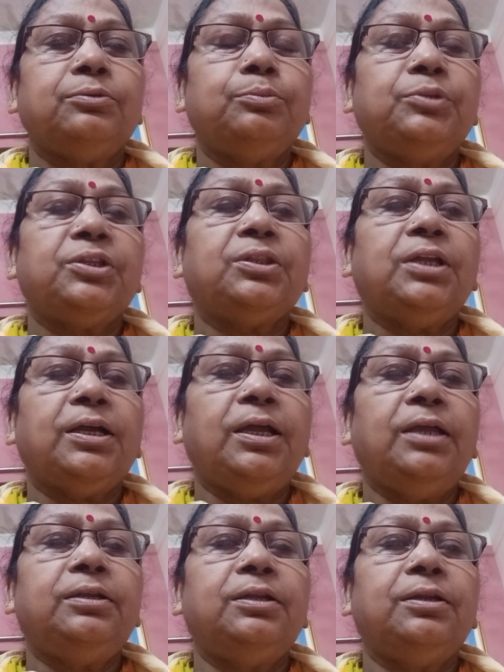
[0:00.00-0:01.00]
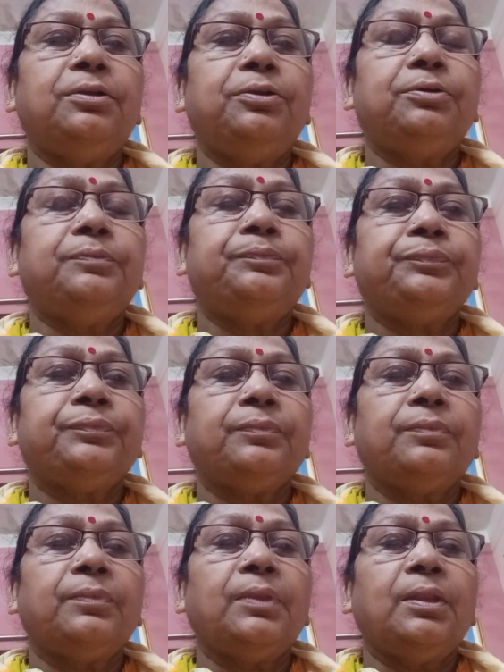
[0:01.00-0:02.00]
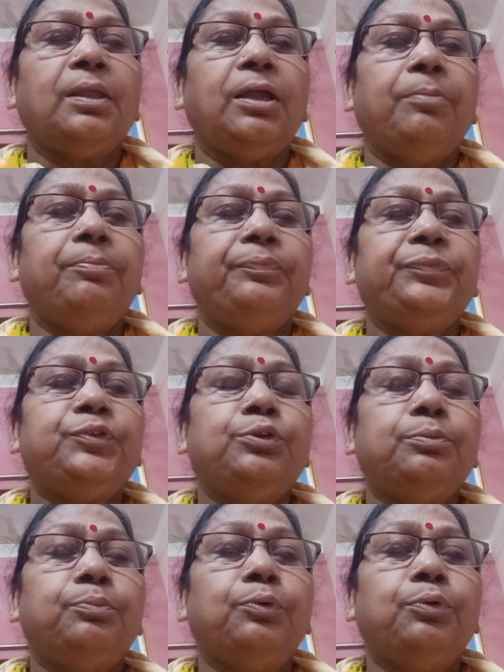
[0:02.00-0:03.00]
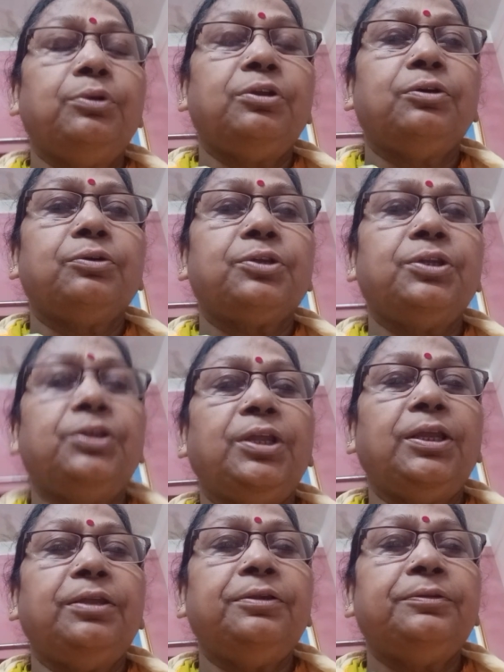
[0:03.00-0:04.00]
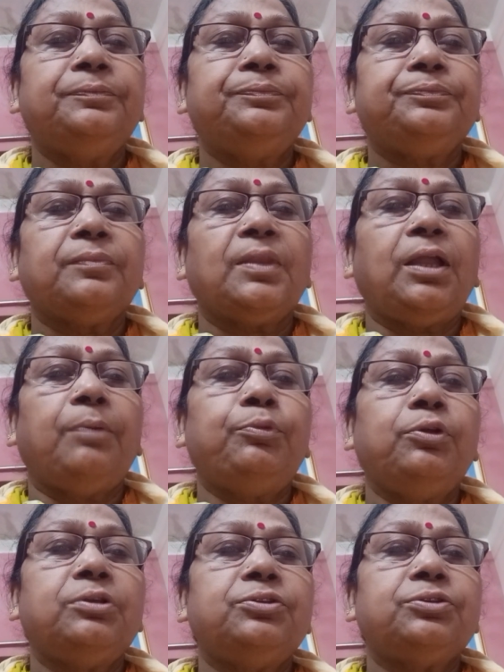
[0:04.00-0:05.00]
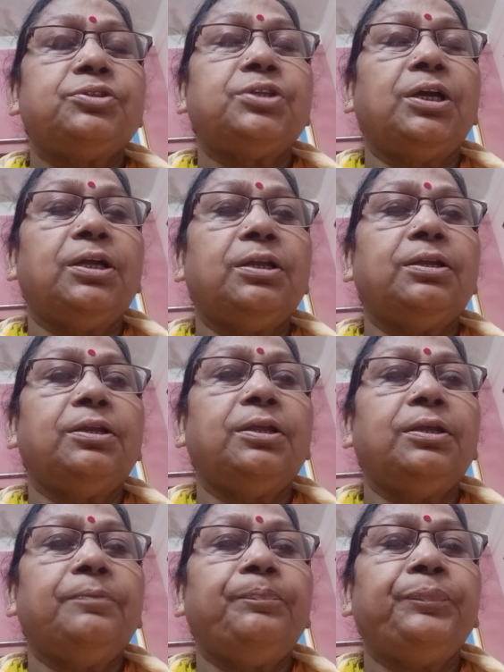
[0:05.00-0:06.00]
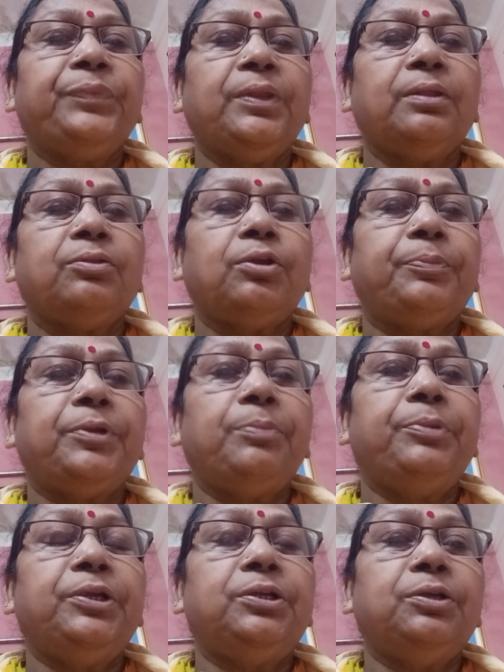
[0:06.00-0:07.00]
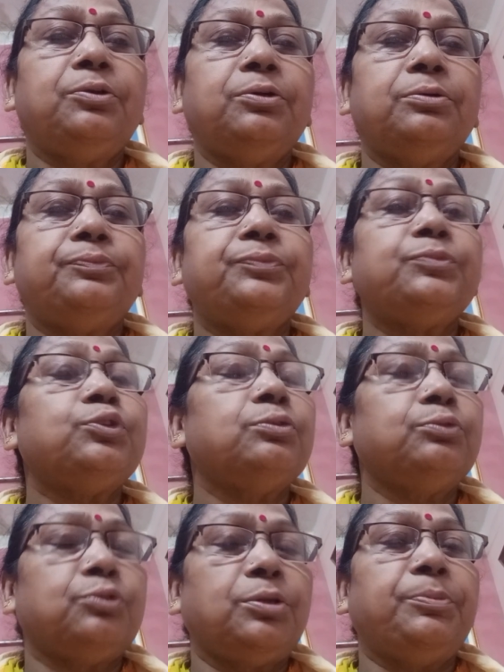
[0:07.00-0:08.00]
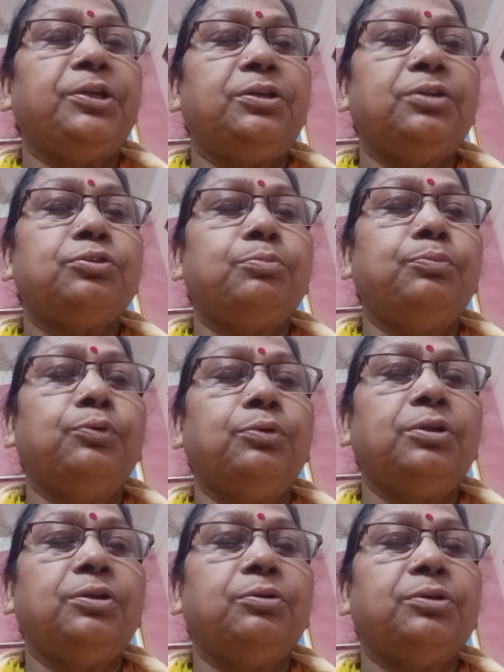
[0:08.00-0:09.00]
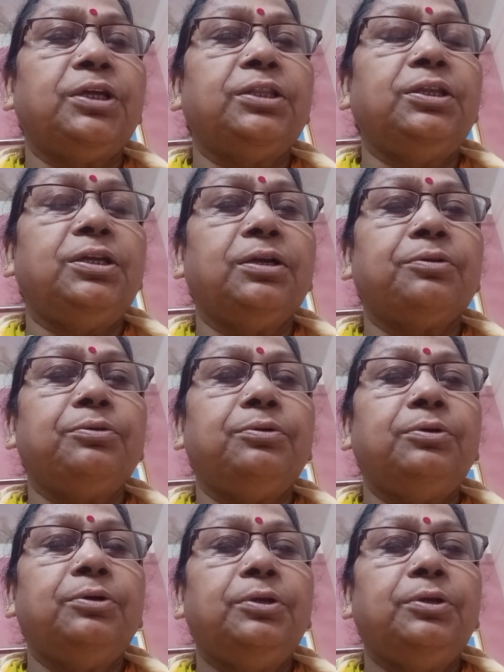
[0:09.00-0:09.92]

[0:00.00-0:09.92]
तो इतना कहा डर रहे हो अब जो बोल रहे हो कि नहीं आप लोग जो चहर रहे हैं तो अपने बेटी को उसके बेटी को जो बोल रहे हो राधिका को